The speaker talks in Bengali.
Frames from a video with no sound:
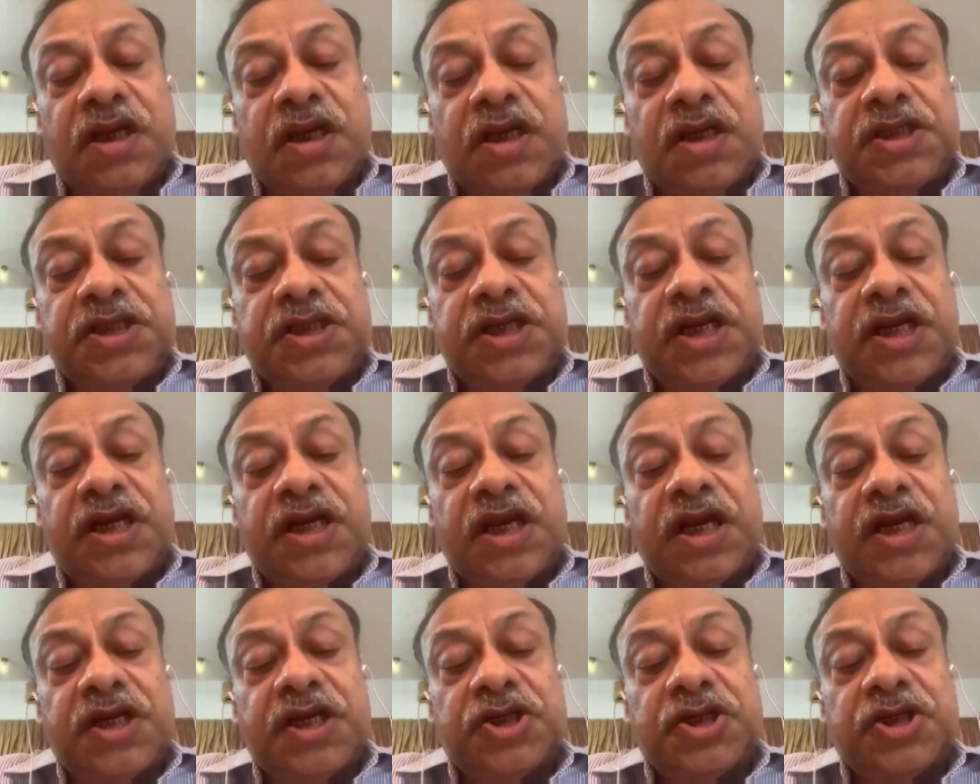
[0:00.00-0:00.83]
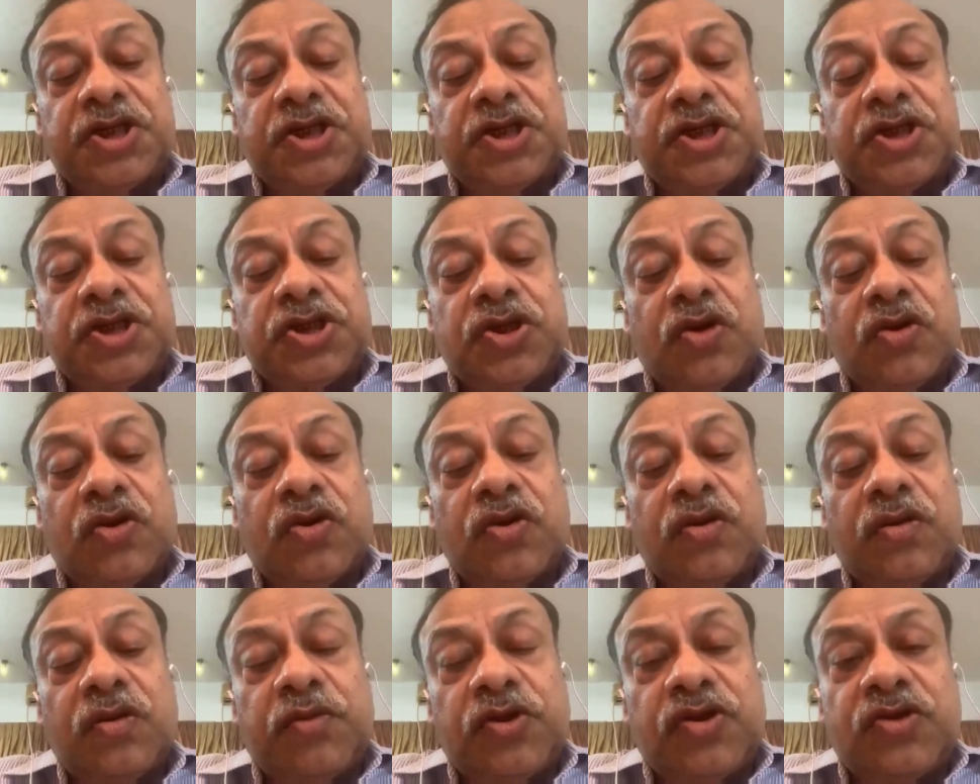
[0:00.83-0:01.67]
চ্যানেলাইজ সকল
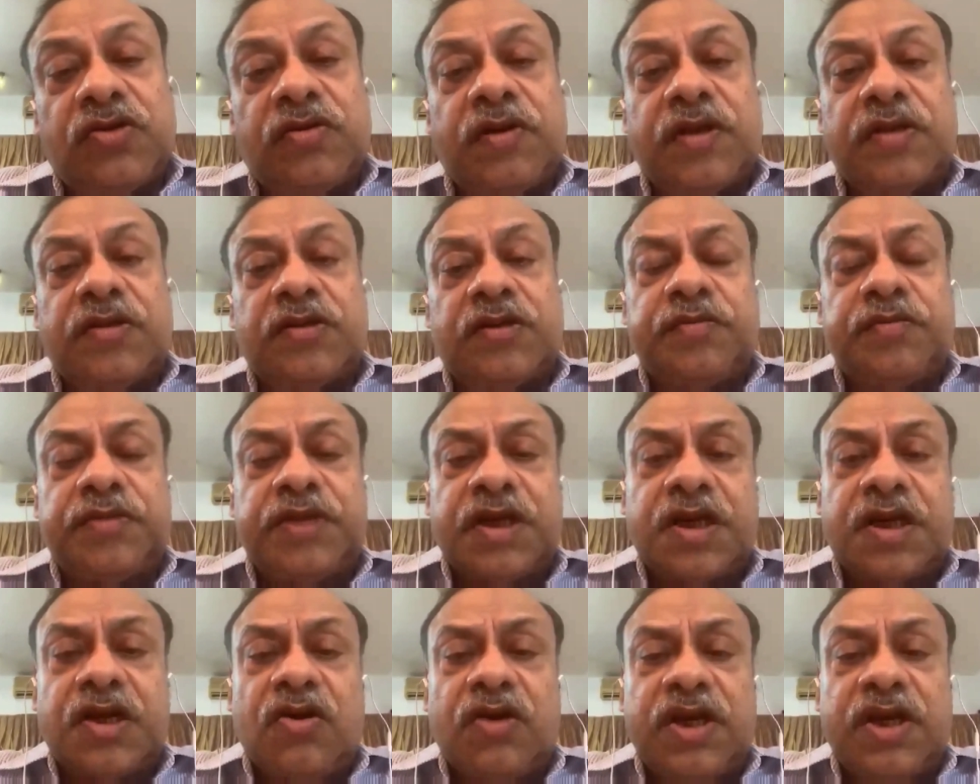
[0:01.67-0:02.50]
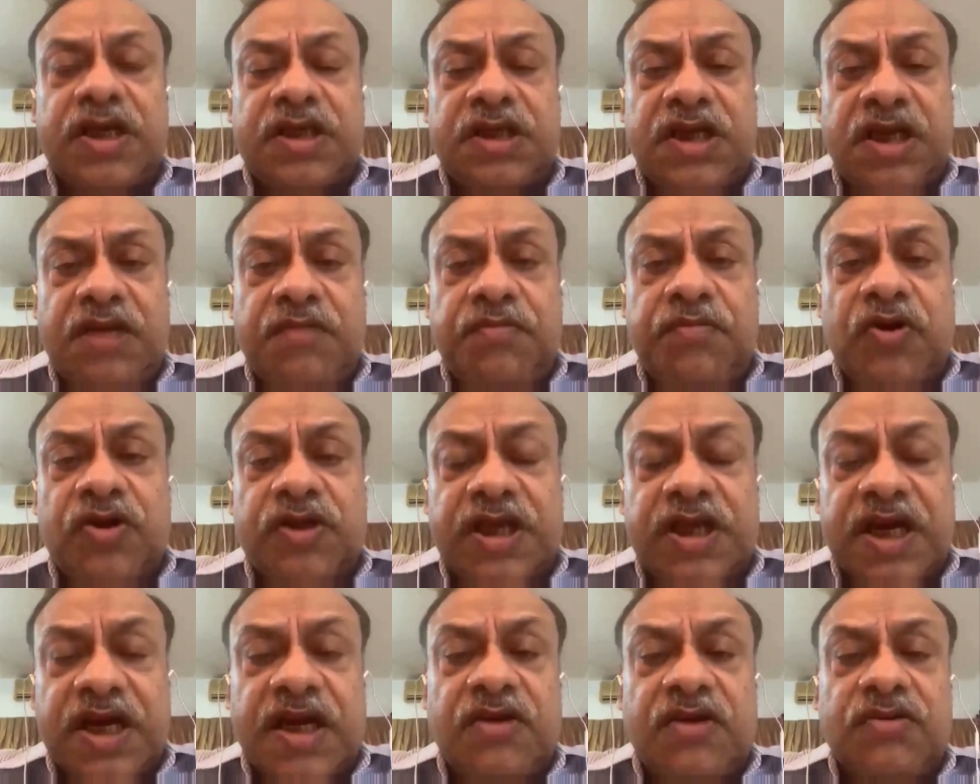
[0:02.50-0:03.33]
বন্ধু বান্ধবদেরকে অনেকদিন পর দেখা
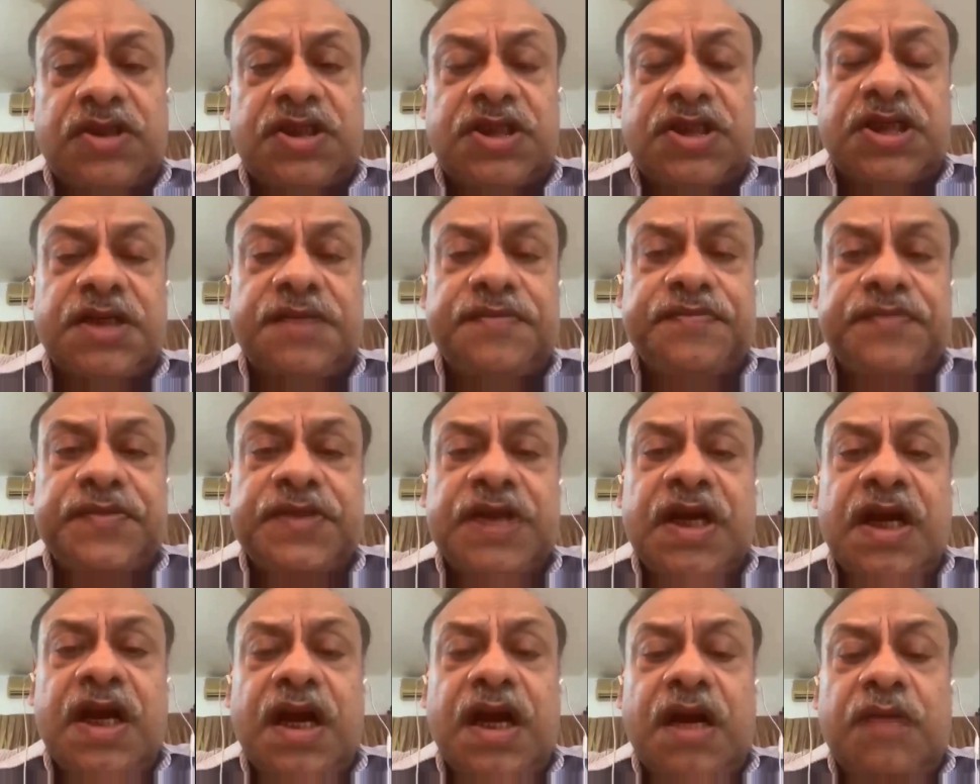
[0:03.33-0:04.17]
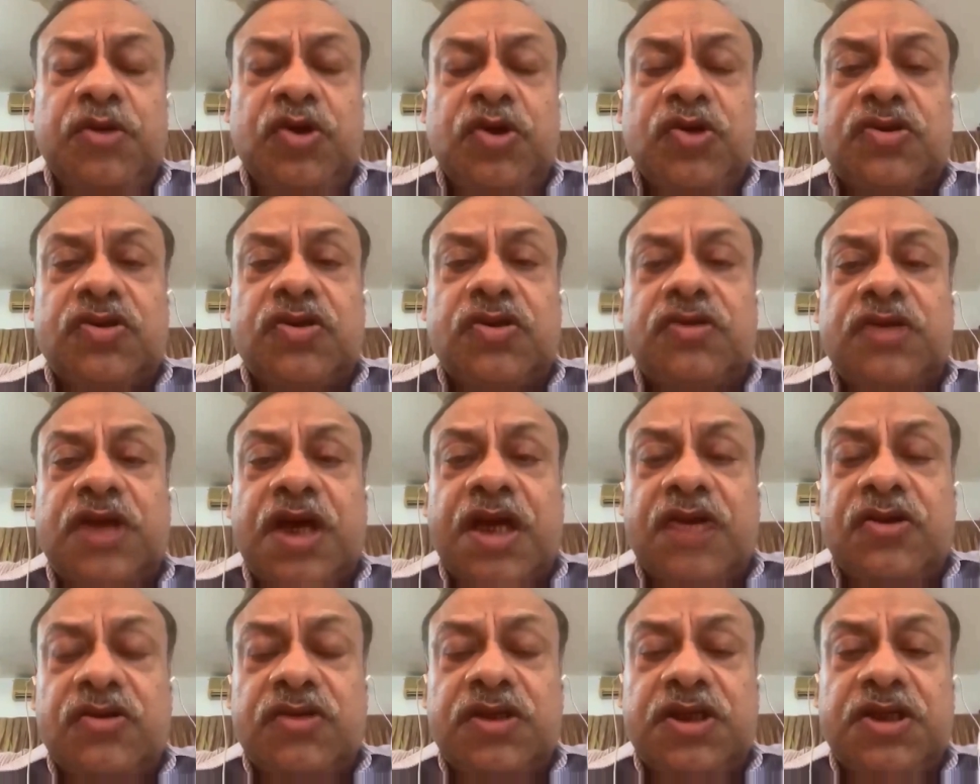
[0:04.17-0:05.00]
হচ্ছে আমি অত্যন্ত আনন্দিত
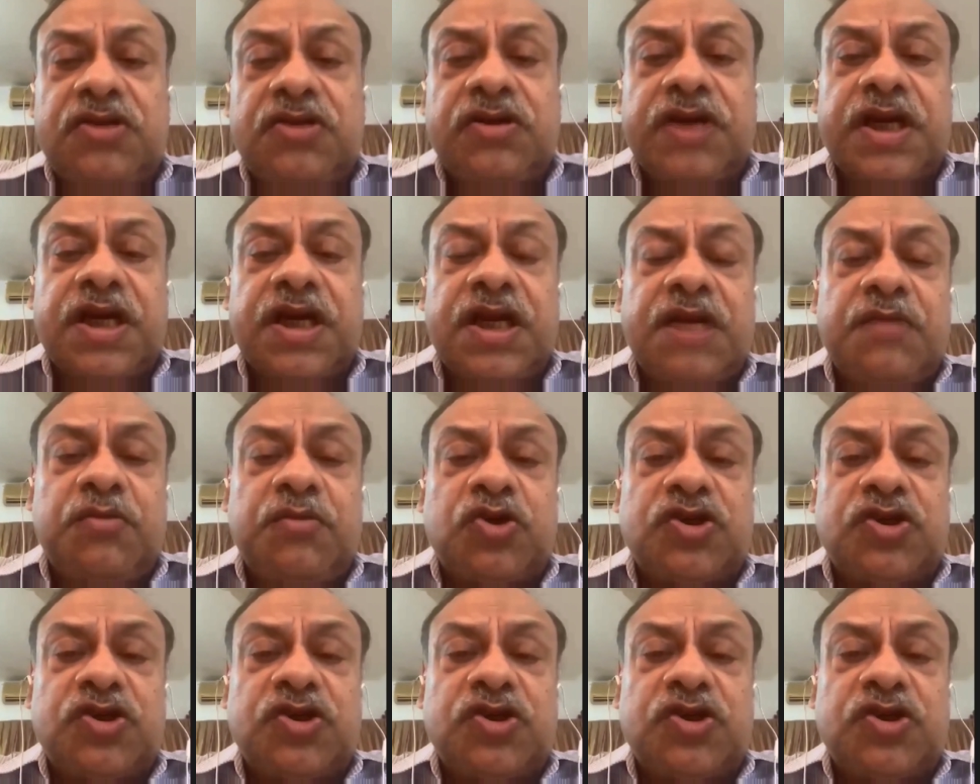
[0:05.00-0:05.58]
এখানে মোশারফ ভাই